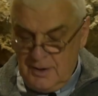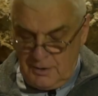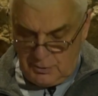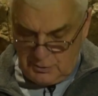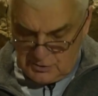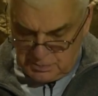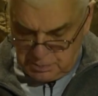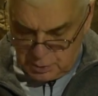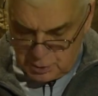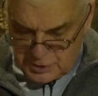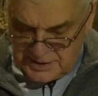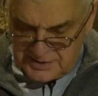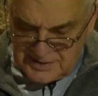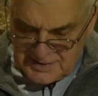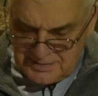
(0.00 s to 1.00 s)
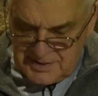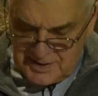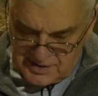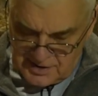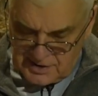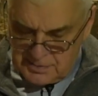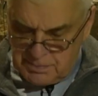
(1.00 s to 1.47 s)
Choć współczesna
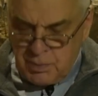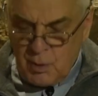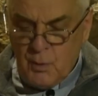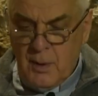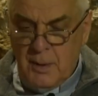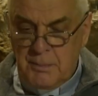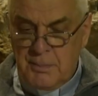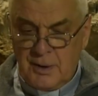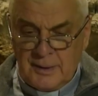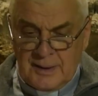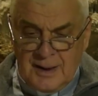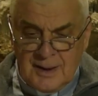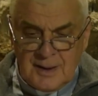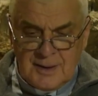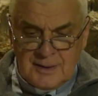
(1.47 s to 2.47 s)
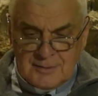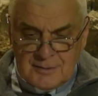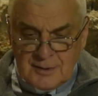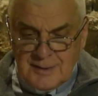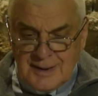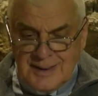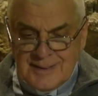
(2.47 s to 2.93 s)
wiedza jest pogłębiona,
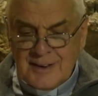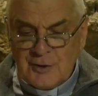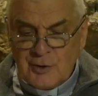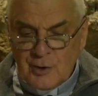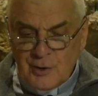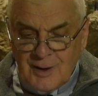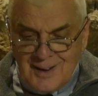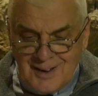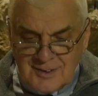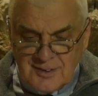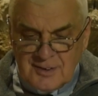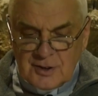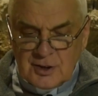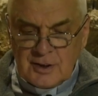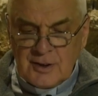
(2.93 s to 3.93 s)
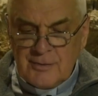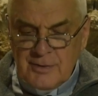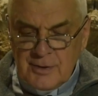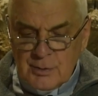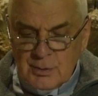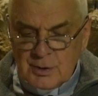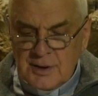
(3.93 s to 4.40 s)
to nadal to klasyczne
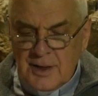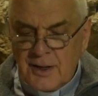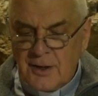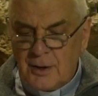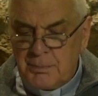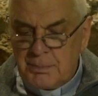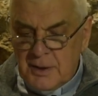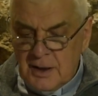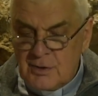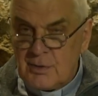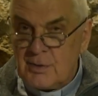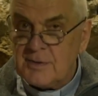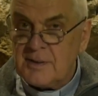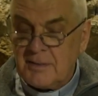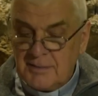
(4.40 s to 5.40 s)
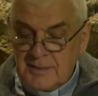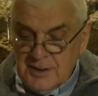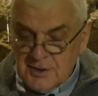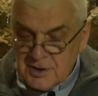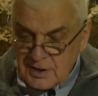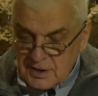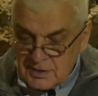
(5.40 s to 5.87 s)
wyróżnienie pięciu
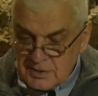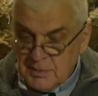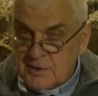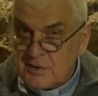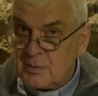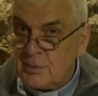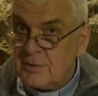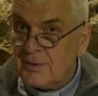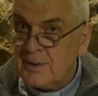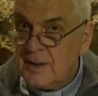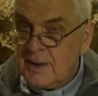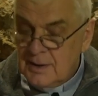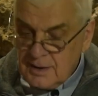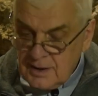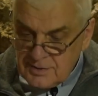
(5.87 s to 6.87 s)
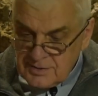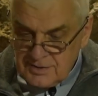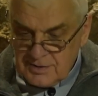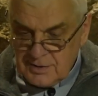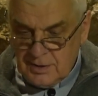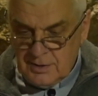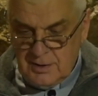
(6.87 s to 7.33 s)
zewnętrznych zmysłów jest
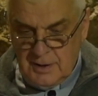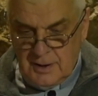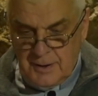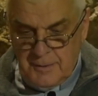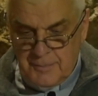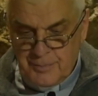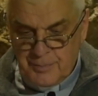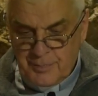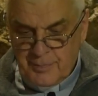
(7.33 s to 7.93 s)
istotne